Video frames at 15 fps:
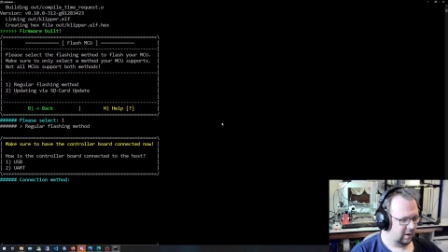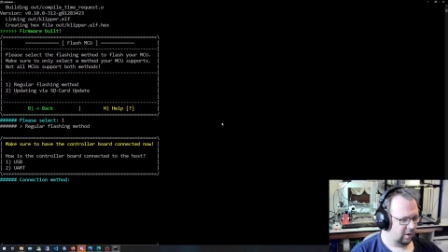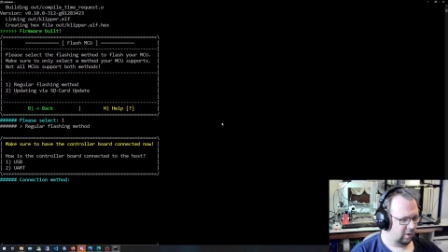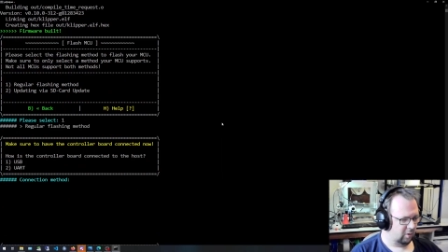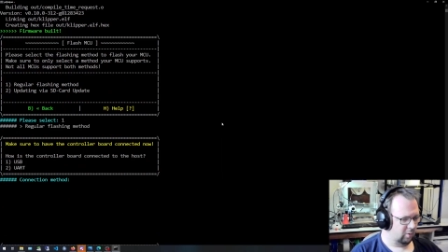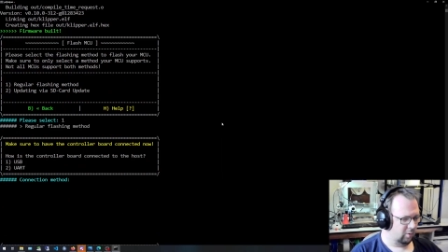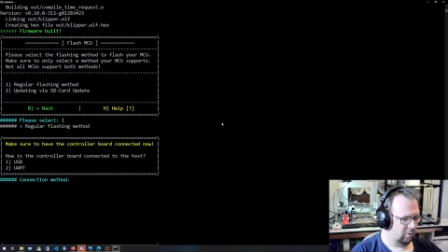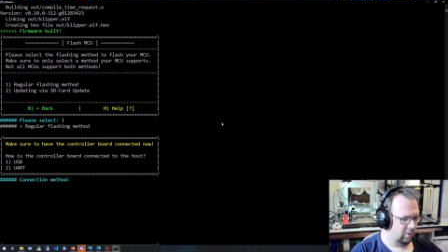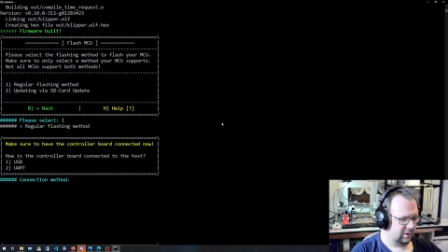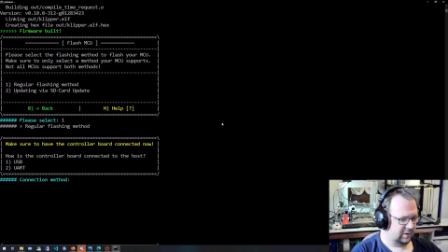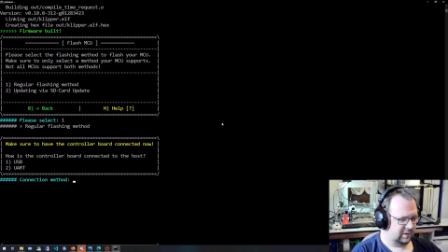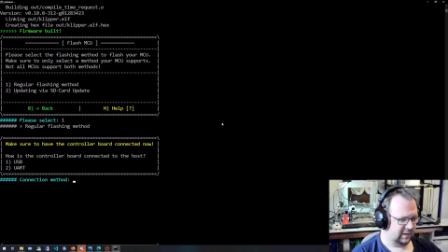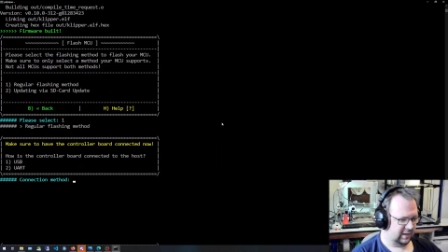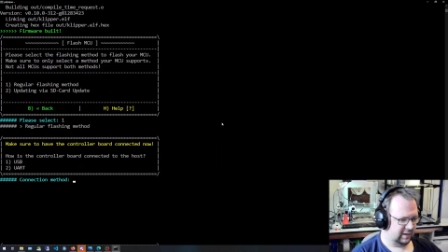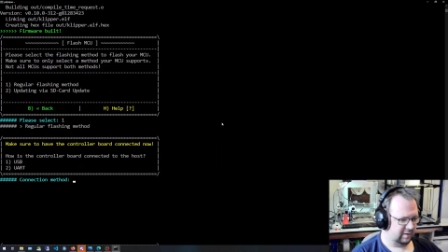
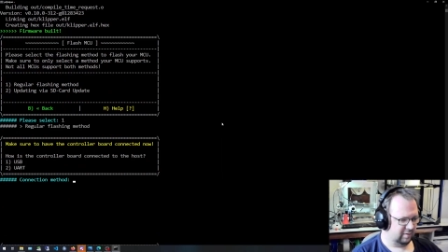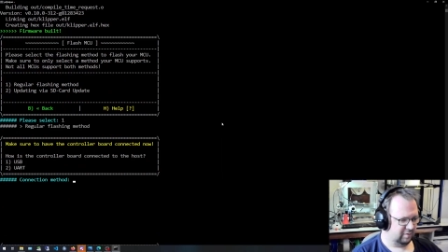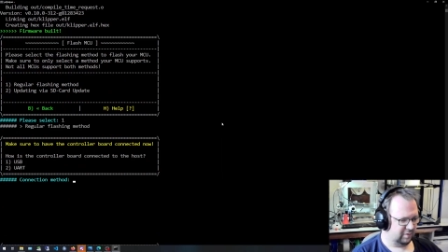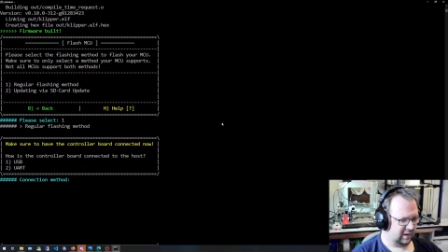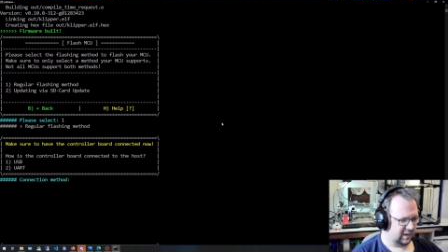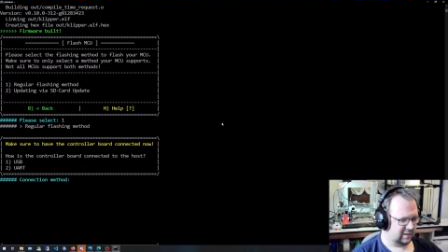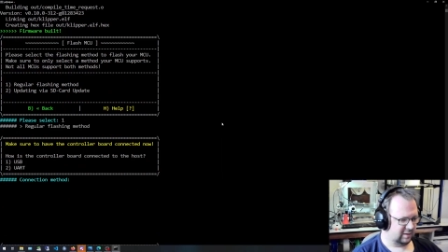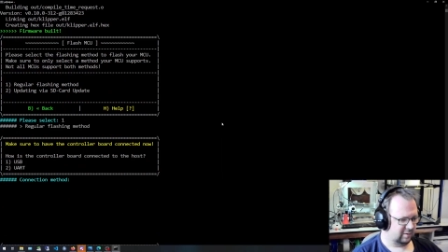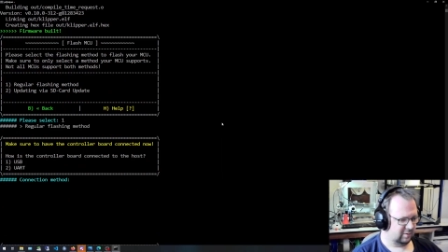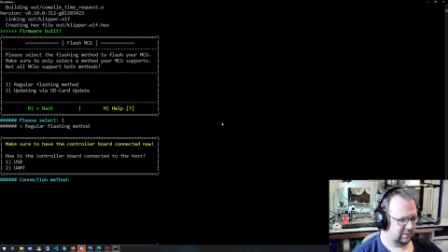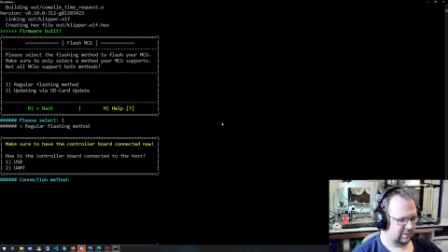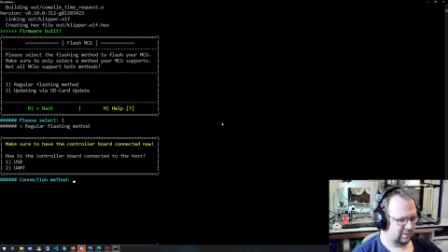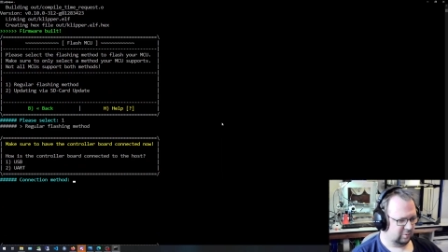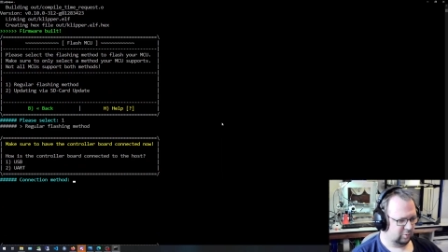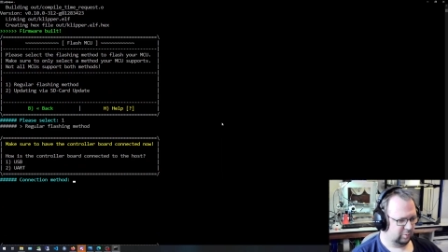Und dann fragt er
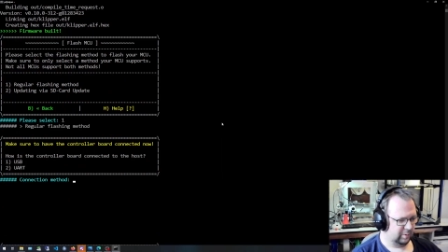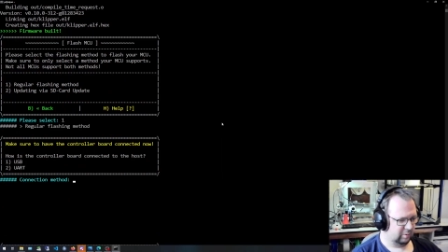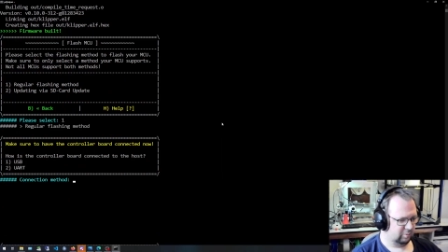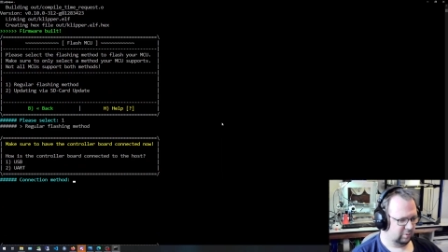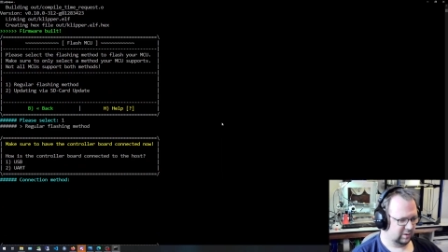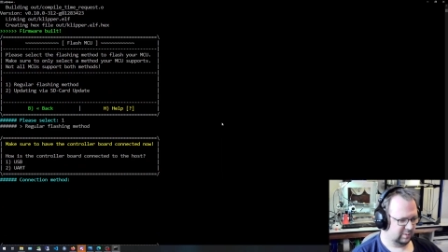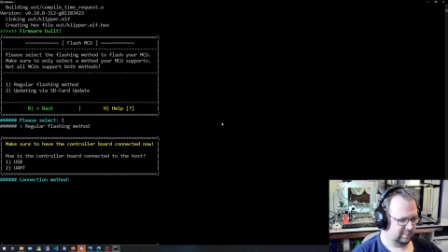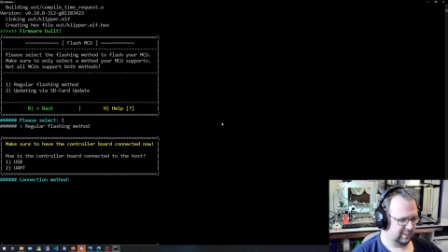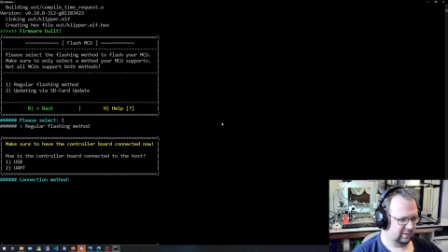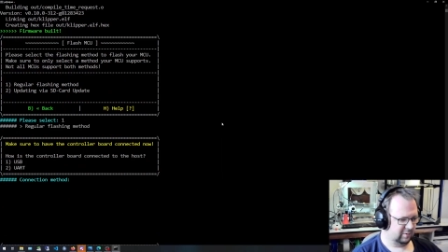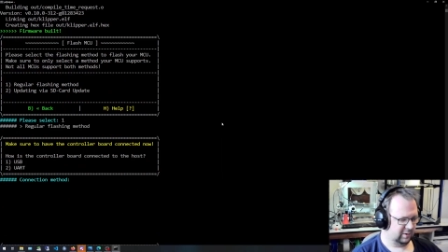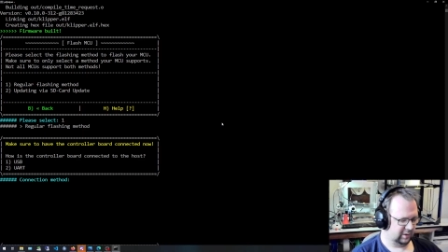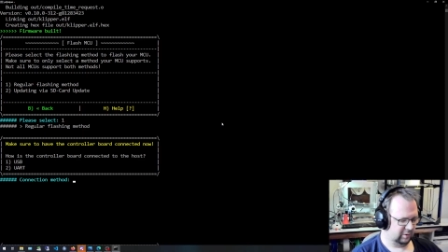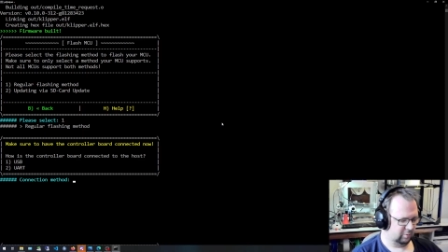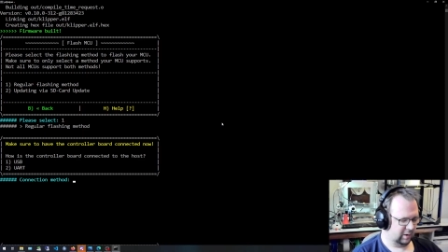uns über USB
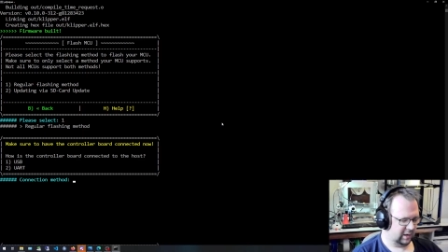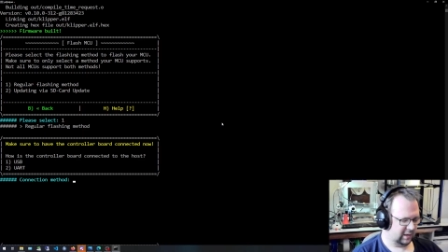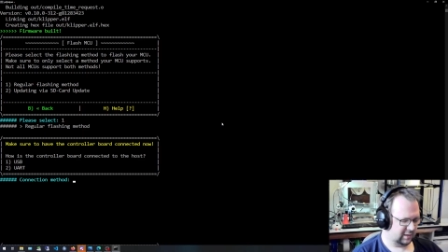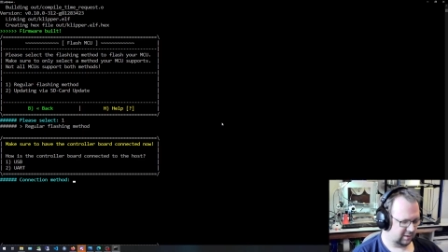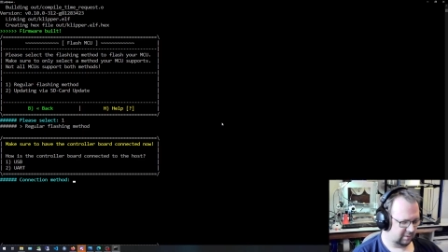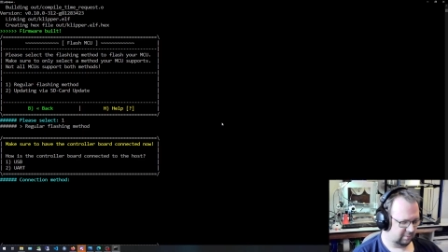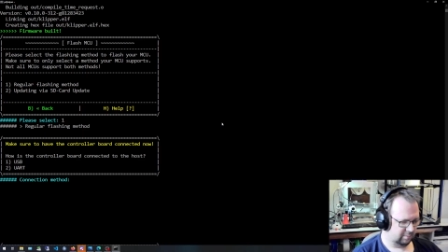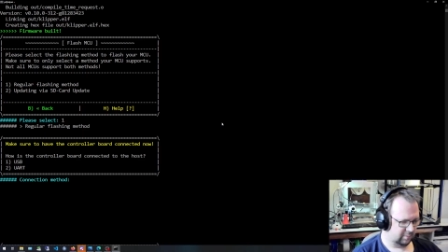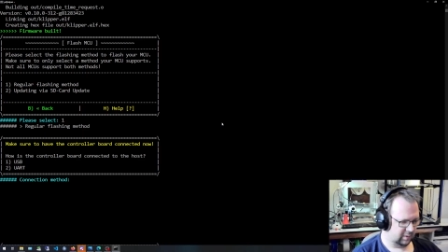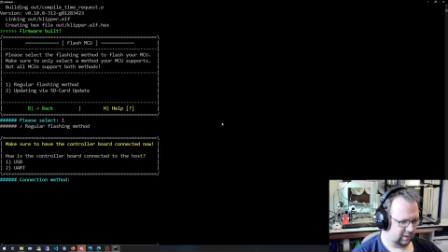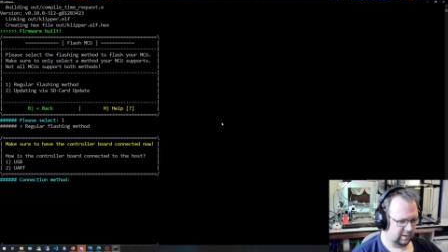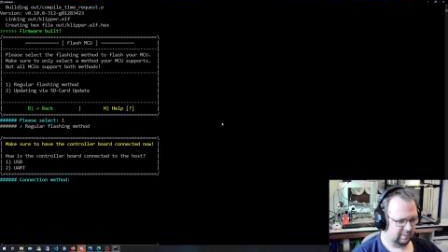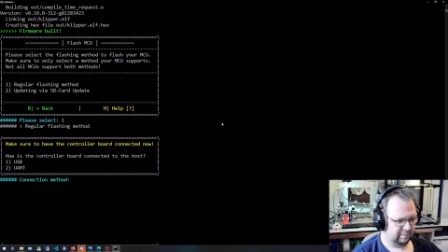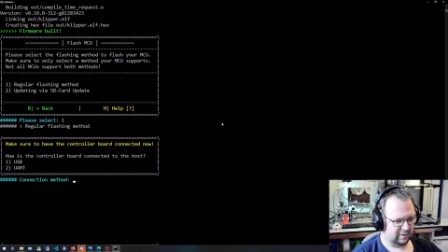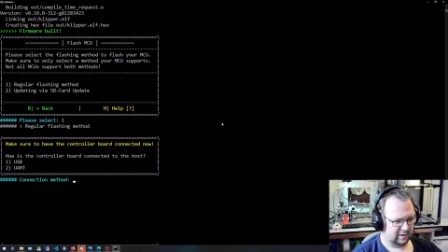oder UART. In
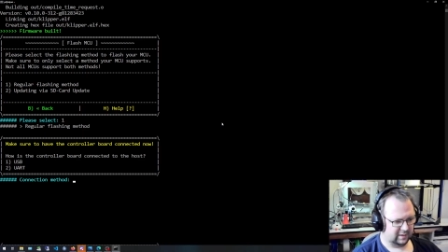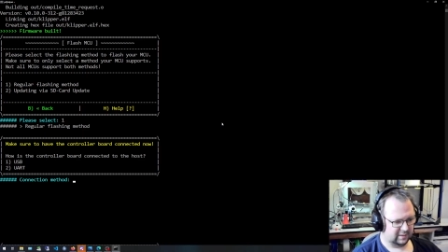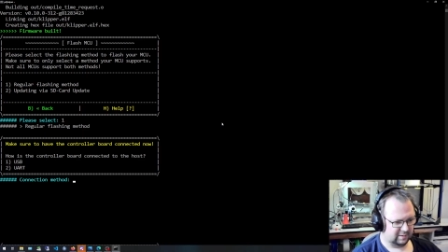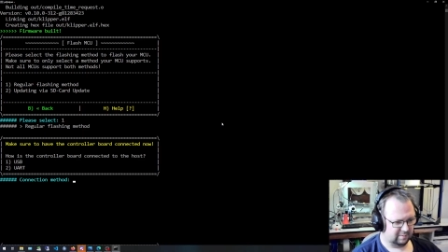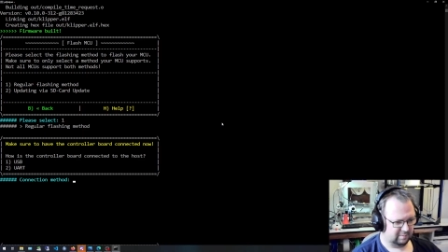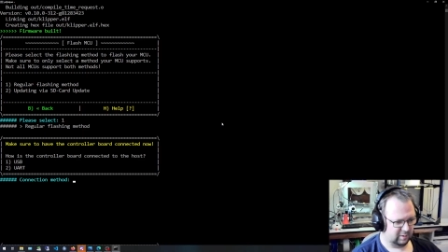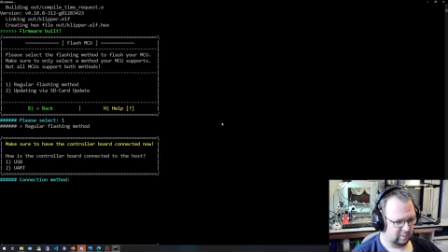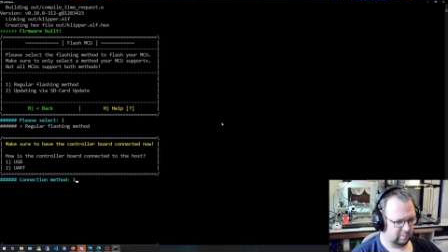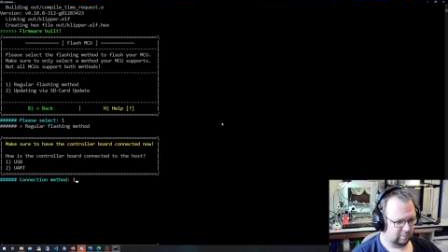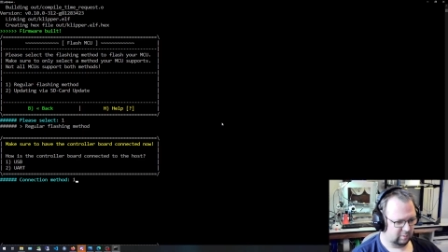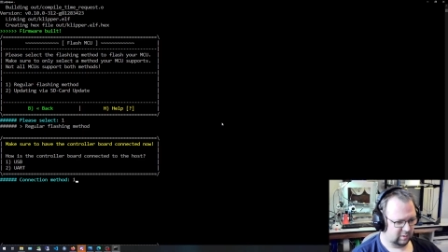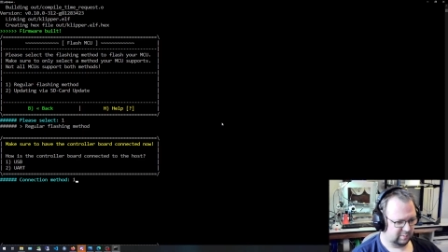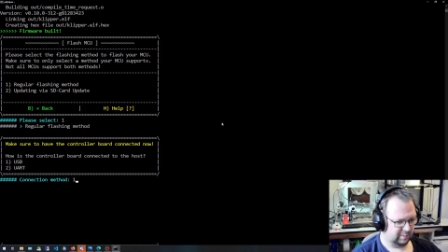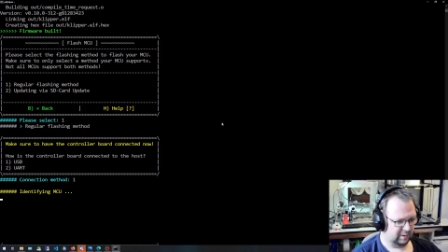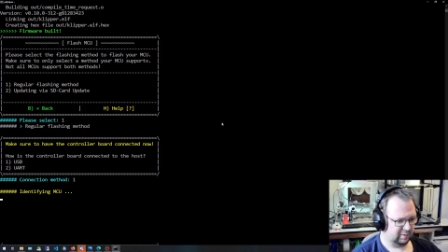dem Falle sind wir über
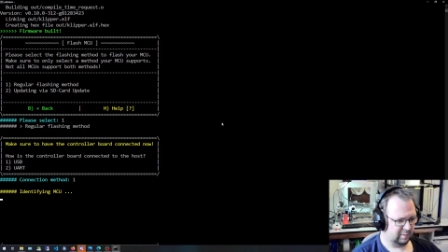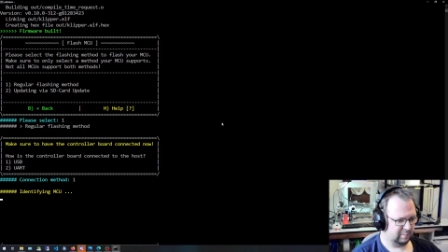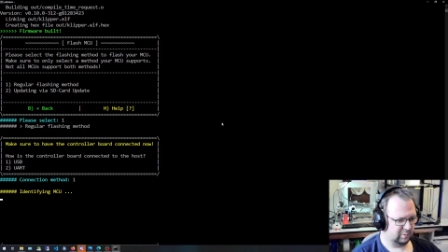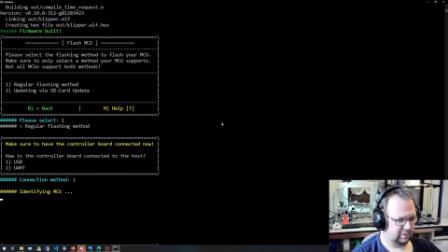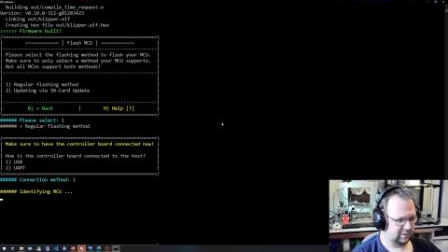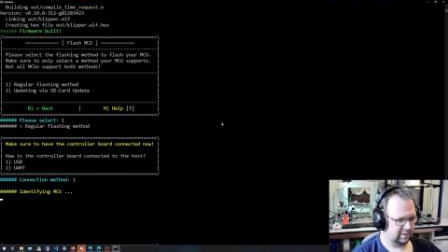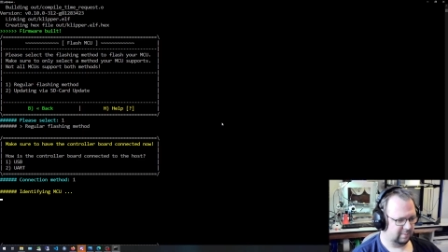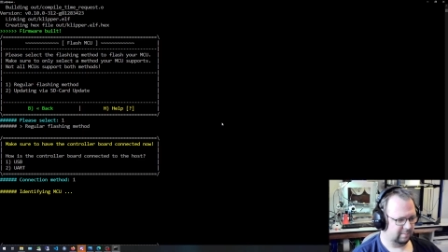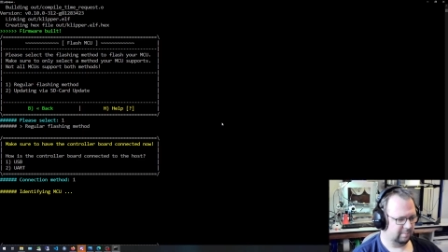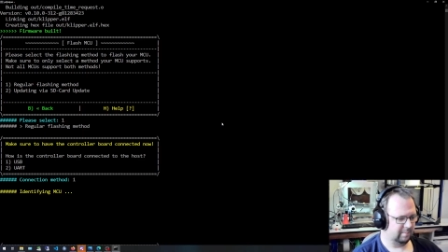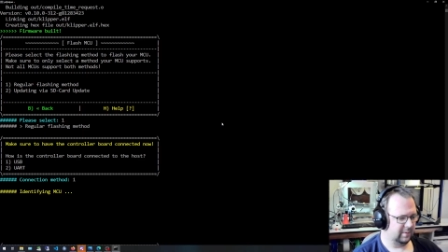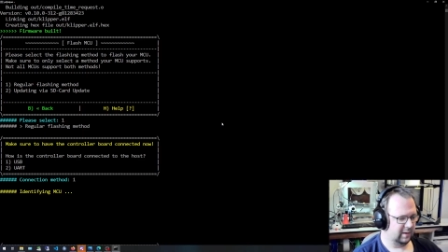USB verbunden.